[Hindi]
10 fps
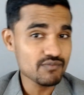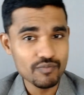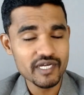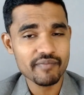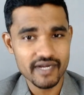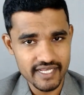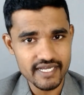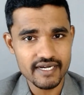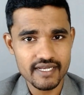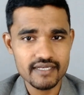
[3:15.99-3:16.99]
मोमेंट पे
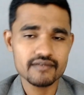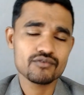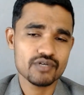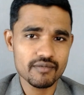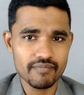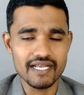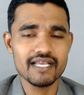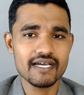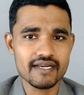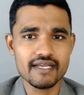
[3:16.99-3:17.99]
नहीं करना है थोड़ा
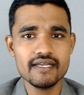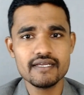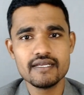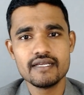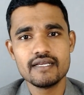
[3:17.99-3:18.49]
पहले करना है